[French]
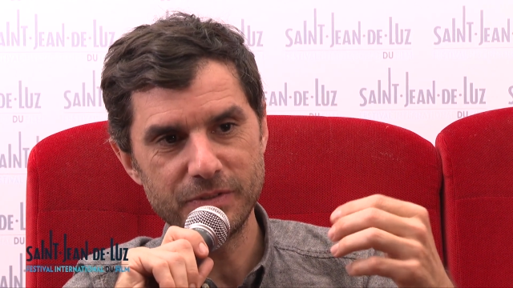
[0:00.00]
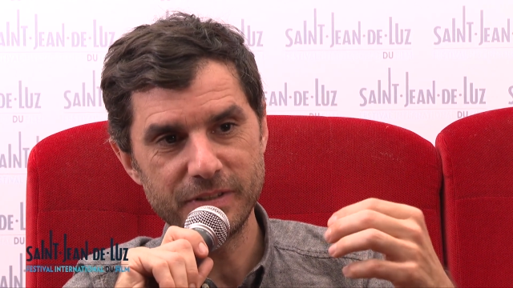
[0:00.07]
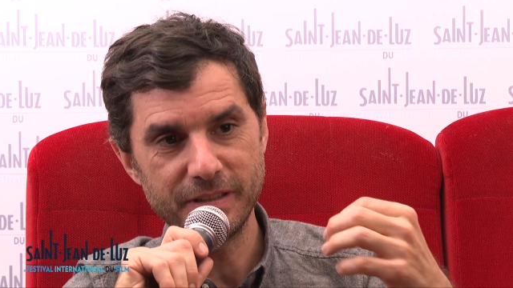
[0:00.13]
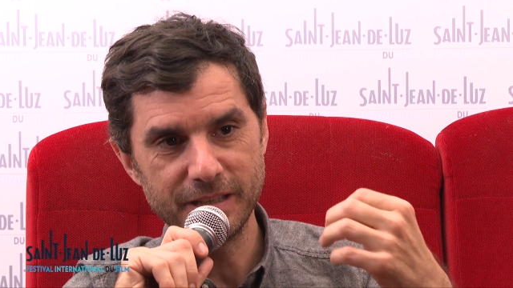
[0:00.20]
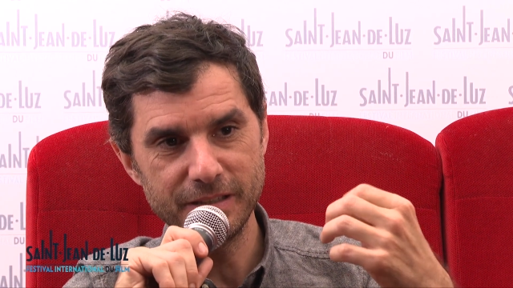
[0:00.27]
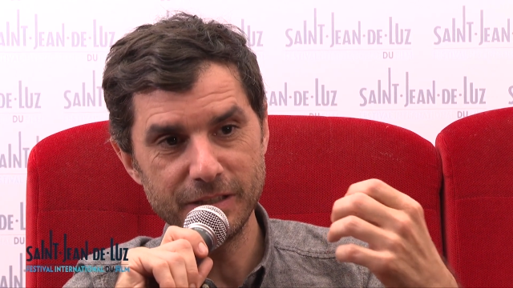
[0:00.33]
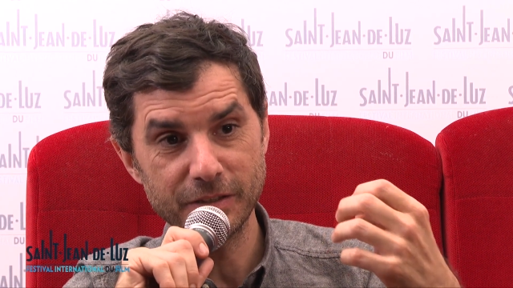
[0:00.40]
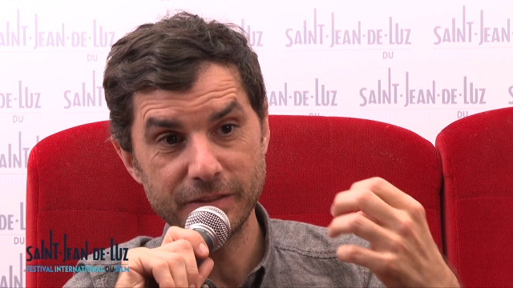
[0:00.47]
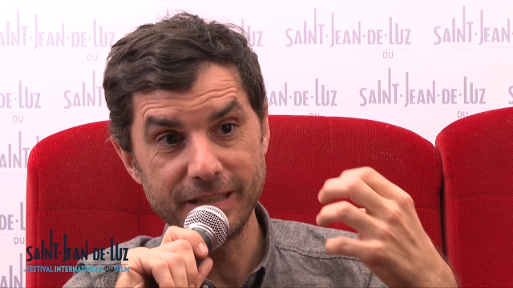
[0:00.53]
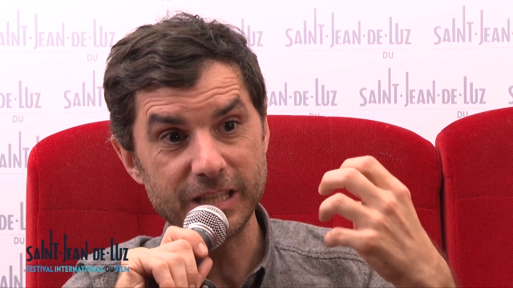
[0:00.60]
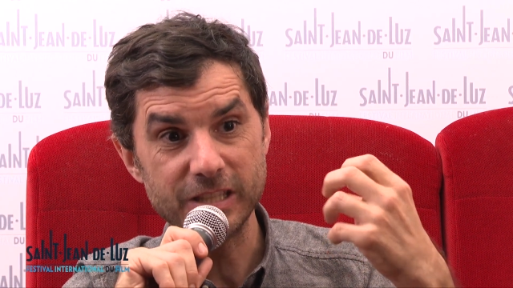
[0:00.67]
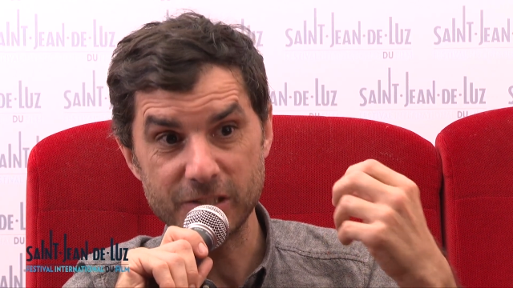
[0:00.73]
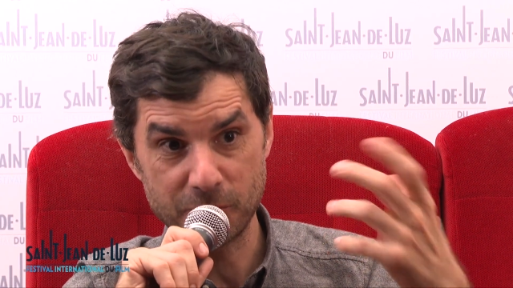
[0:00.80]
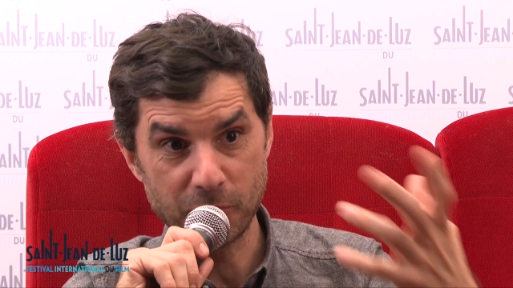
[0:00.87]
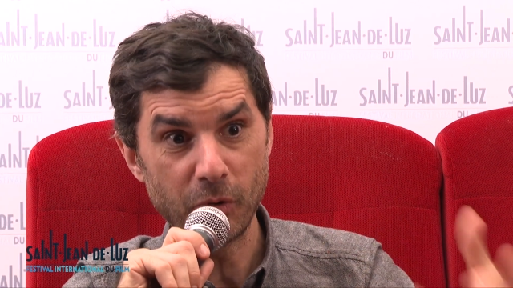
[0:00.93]
c'est-à-dire
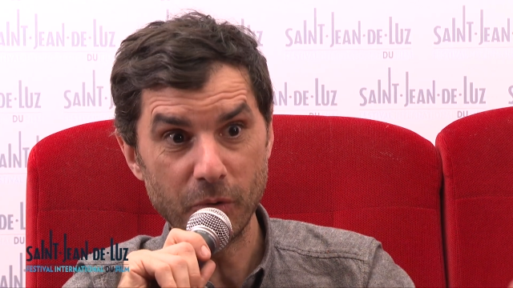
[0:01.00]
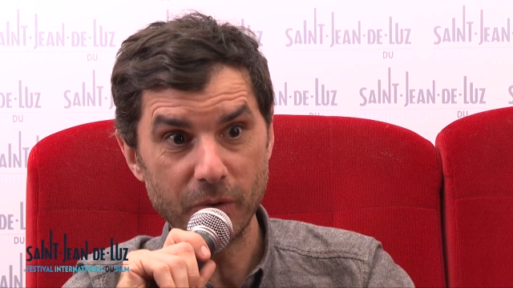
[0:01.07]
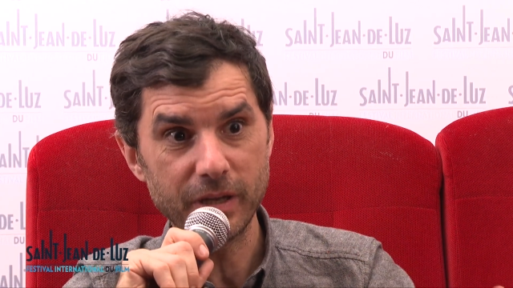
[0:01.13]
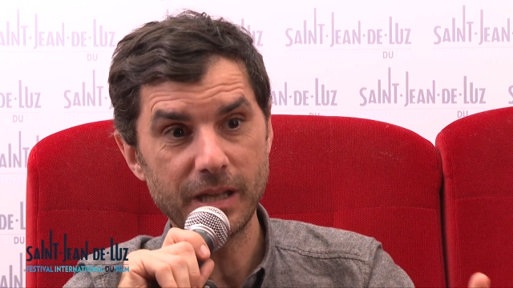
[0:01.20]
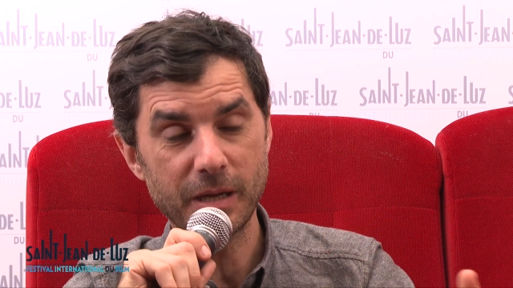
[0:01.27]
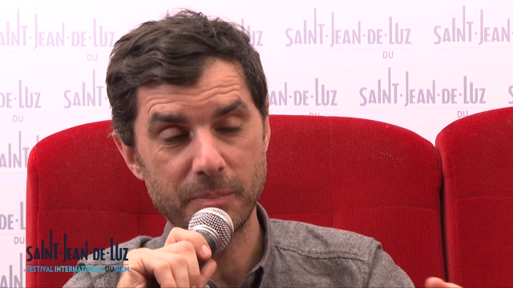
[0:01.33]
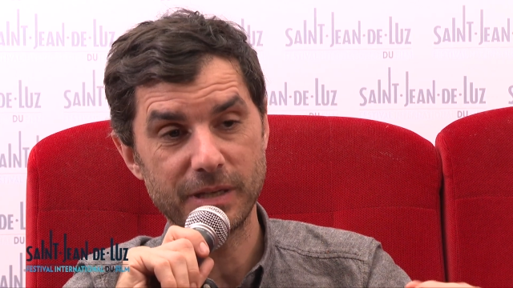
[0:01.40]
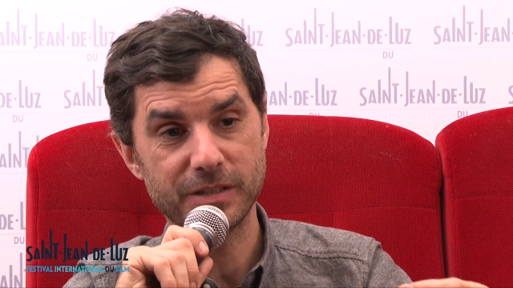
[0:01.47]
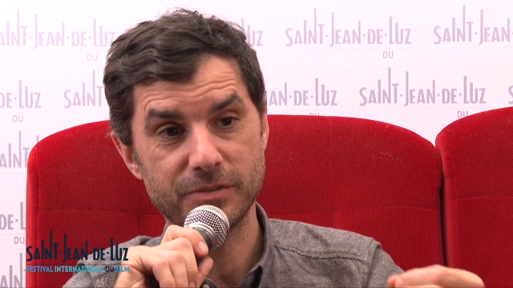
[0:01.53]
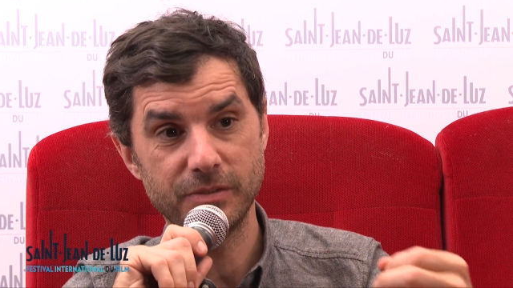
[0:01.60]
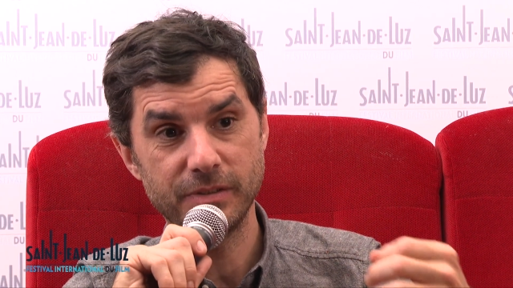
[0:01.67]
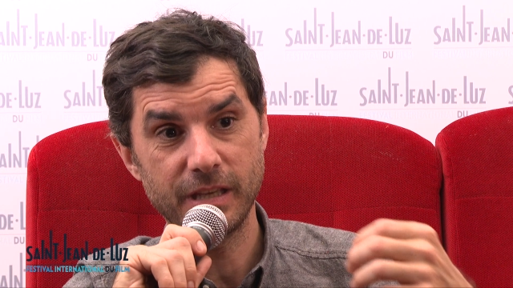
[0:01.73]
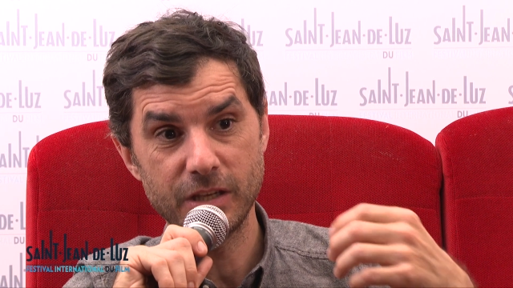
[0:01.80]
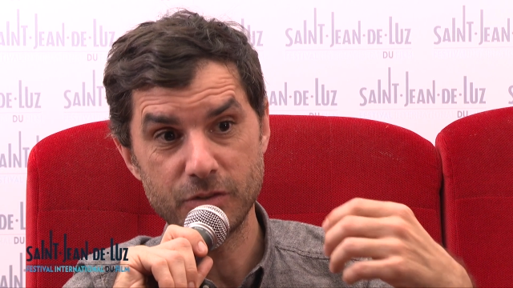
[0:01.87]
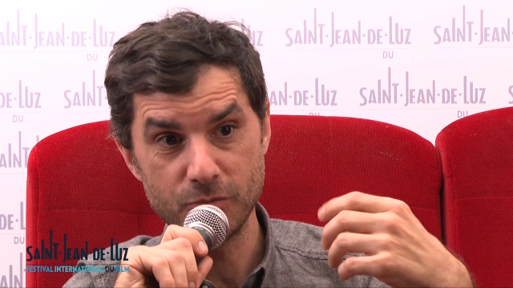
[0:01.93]
d'explorer un
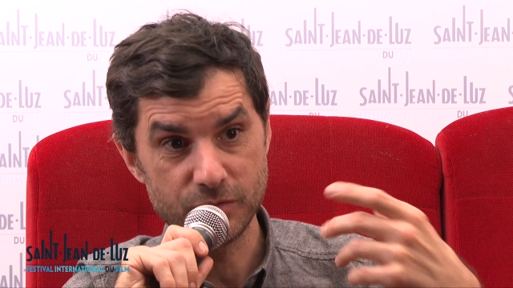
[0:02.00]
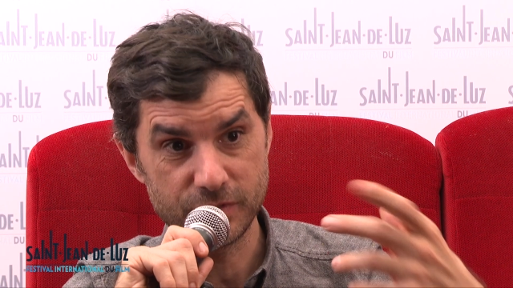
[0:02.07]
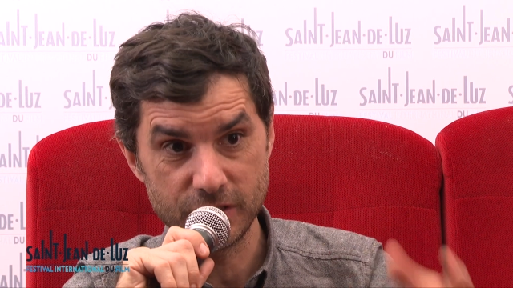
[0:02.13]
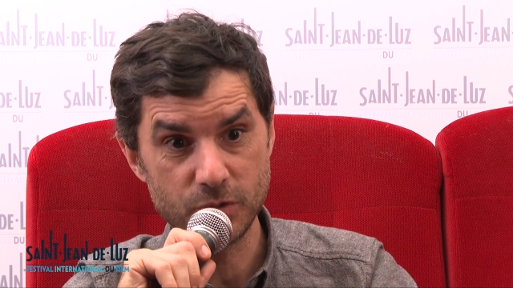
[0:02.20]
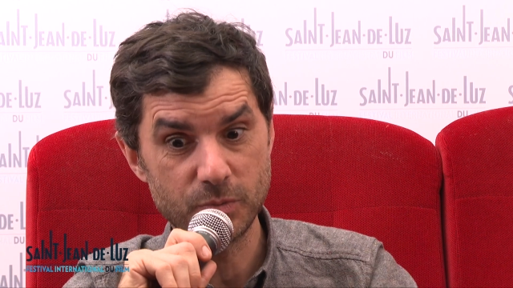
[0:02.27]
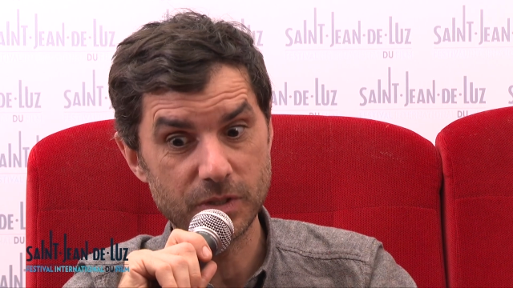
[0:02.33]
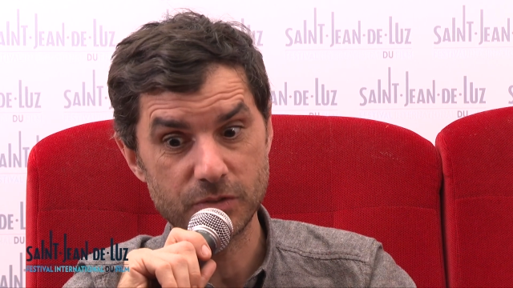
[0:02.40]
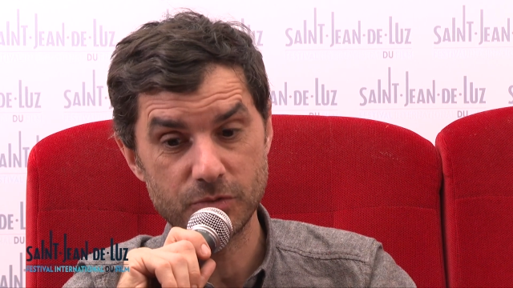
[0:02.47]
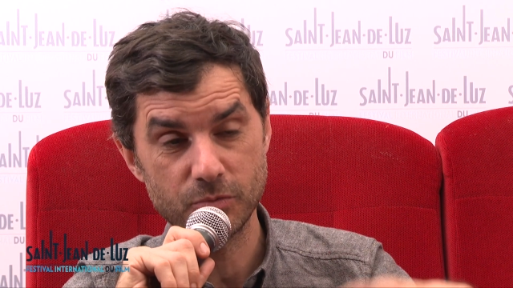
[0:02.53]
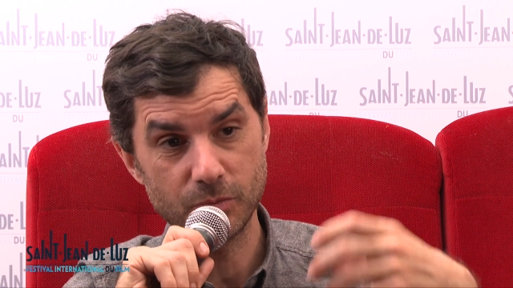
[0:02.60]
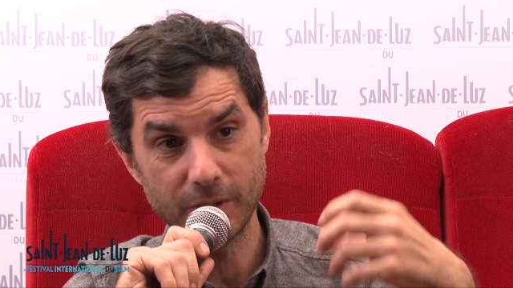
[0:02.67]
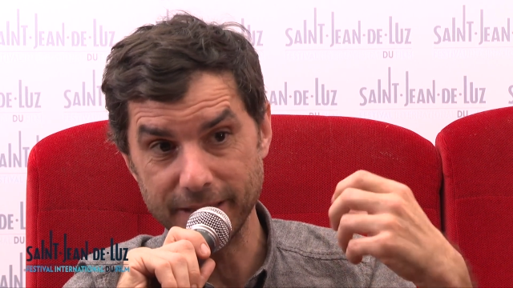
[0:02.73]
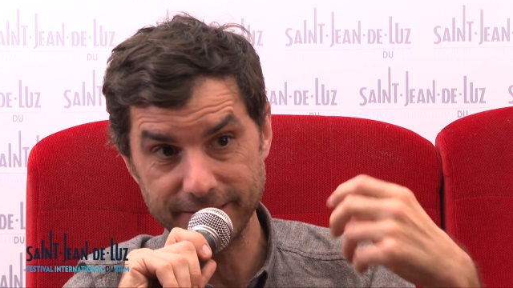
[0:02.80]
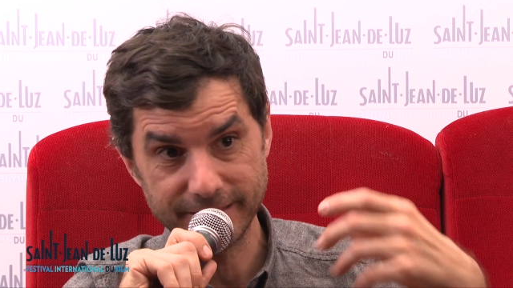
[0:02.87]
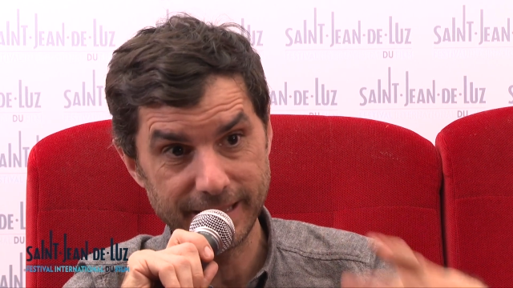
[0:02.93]
personnage, une
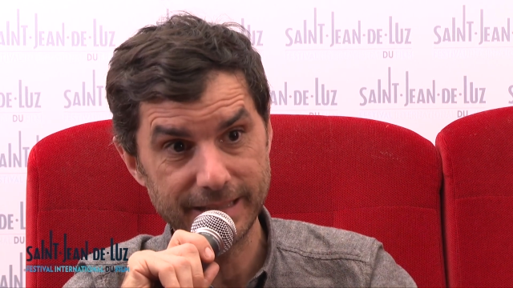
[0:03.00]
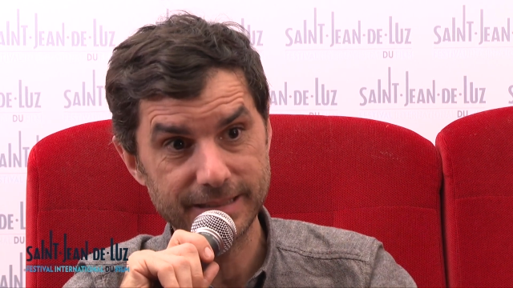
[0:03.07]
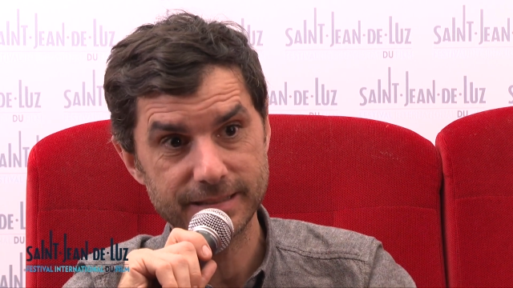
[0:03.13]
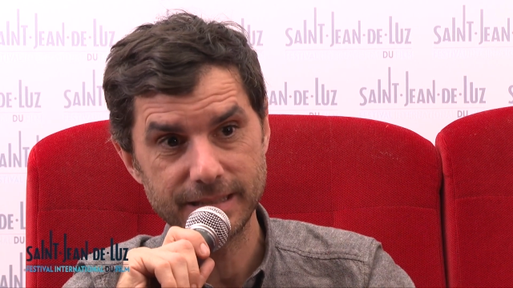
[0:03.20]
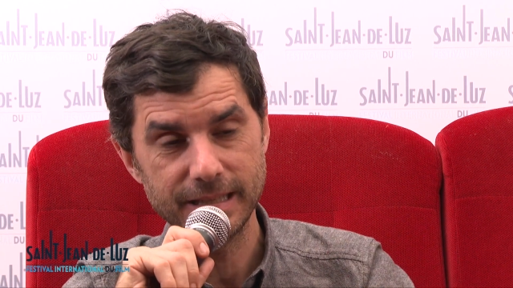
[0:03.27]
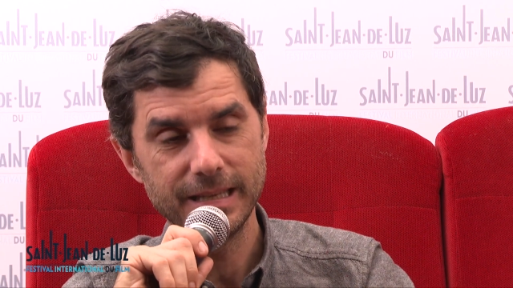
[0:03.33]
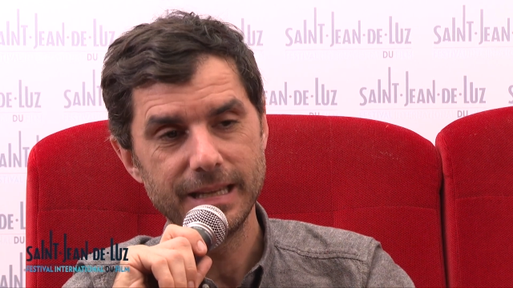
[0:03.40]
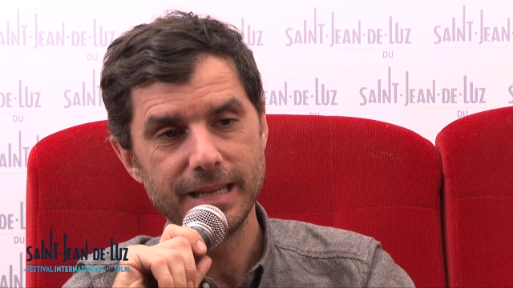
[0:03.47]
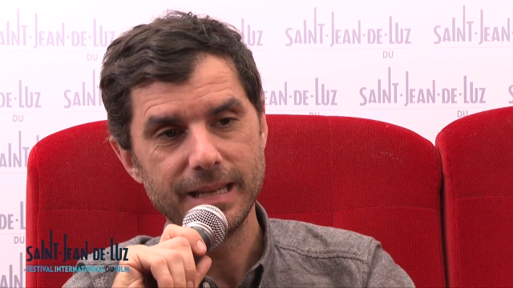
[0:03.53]
situation, un texte,